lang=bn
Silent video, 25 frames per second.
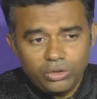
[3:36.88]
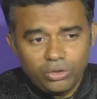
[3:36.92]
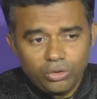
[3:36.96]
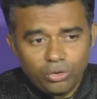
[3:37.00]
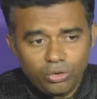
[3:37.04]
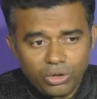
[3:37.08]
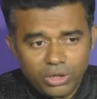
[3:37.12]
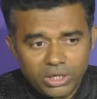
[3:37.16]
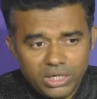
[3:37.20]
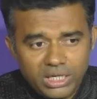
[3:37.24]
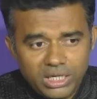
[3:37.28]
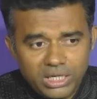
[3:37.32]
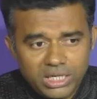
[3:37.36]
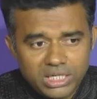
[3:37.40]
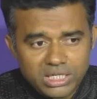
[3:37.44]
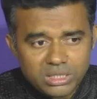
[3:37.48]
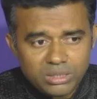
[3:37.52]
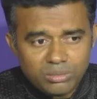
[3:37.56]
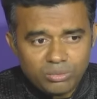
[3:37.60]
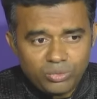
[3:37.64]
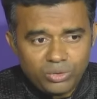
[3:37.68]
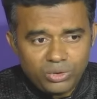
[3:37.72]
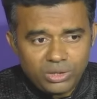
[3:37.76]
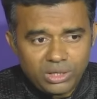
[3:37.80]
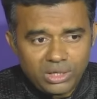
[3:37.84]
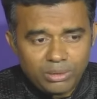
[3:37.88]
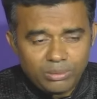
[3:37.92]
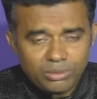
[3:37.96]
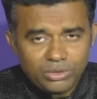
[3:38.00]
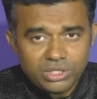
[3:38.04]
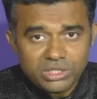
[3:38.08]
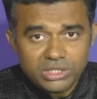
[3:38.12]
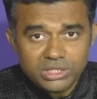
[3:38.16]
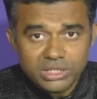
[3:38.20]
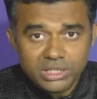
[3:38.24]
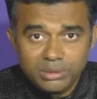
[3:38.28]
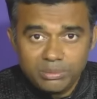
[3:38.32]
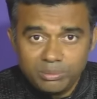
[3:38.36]
অখিলেশ মুলায়ম
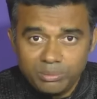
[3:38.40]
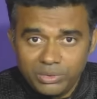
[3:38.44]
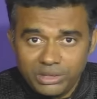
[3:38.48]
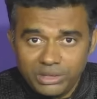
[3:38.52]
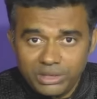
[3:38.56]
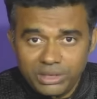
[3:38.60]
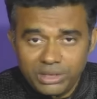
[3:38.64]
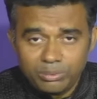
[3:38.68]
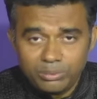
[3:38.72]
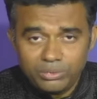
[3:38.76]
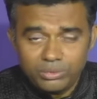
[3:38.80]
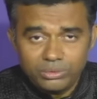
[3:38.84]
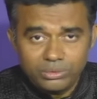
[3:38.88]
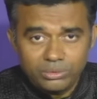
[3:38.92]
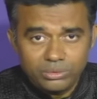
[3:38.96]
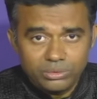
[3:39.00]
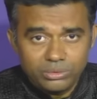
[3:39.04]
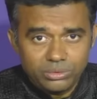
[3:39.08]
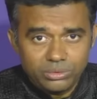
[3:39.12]
হচ্ছেন পিতা পুত্র